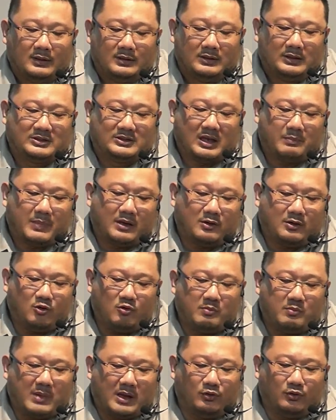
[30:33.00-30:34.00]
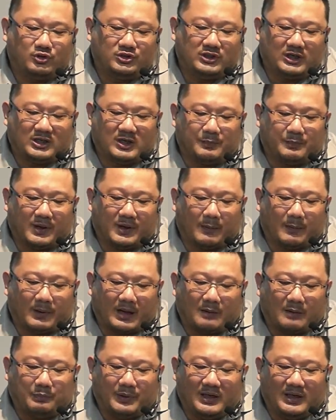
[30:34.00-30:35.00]
Di zaman Nuh manusia
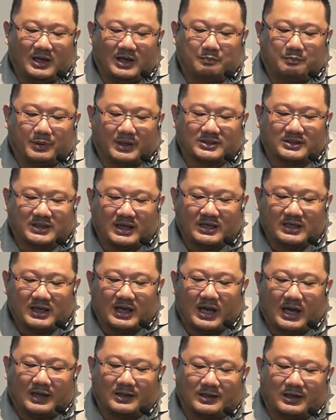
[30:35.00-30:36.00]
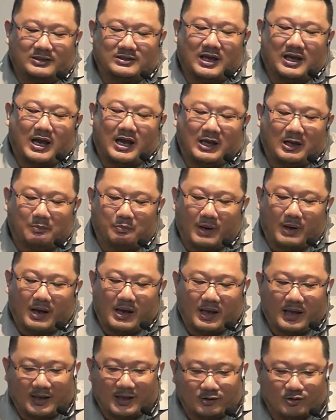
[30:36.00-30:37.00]
diperhatikan pilihan percaya adanya air
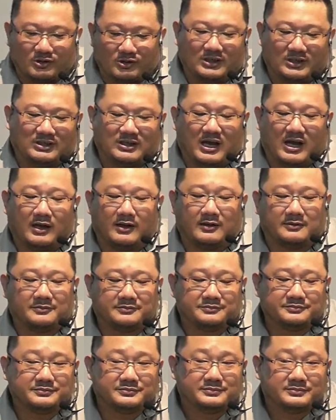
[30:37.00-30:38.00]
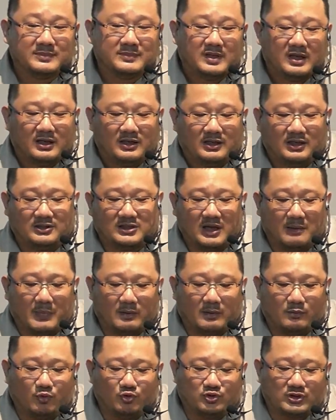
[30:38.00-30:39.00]
bah atau tidak. Di
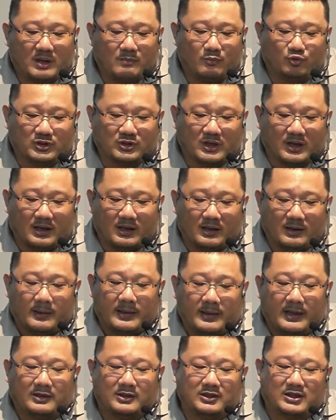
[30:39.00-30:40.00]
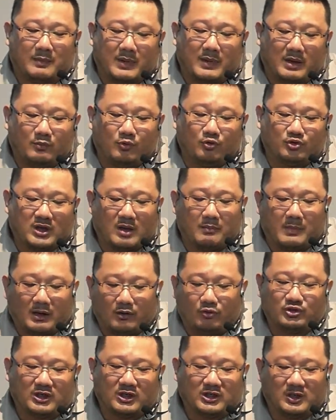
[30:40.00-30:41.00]
zaman Musa, Musa ya di zaman Musa
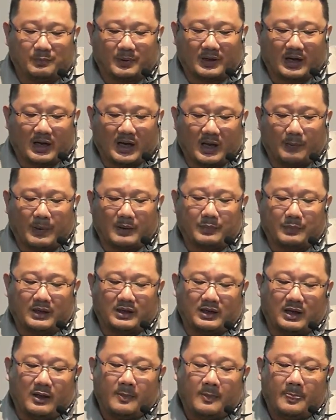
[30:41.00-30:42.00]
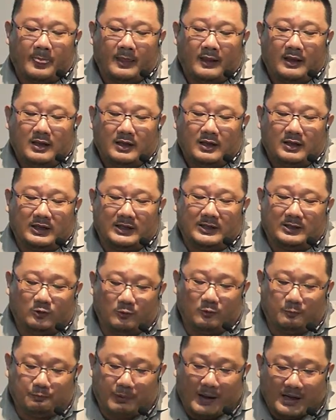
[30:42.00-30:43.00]
manusia diperhadapkan pada
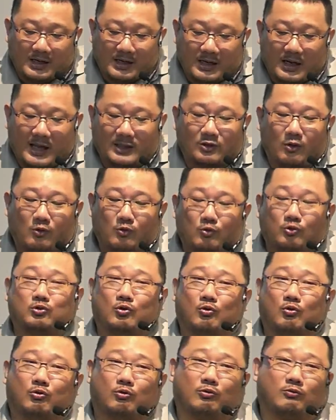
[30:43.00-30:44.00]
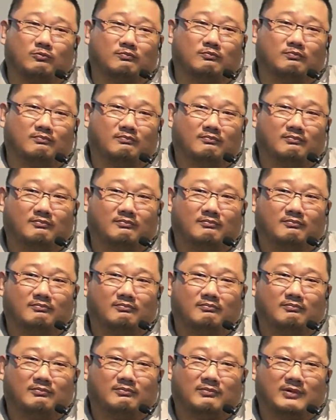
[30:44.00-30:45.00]
kehidupan atau kutuk.
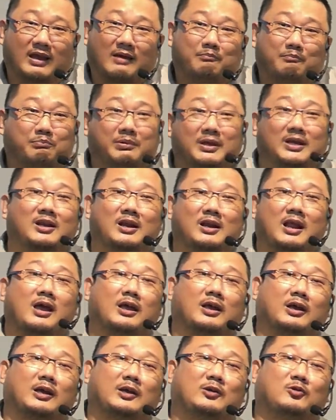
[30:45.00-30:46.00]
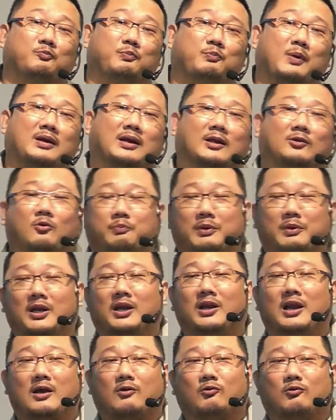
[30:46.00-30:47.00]
Ya, pilihlah kehidupan atau
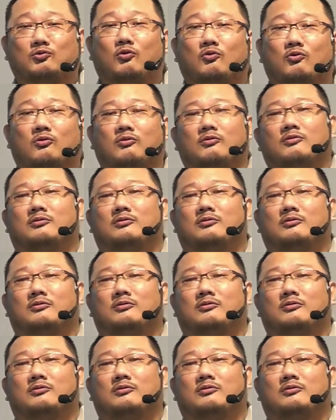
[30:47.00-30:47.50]
pilihlah kutuk.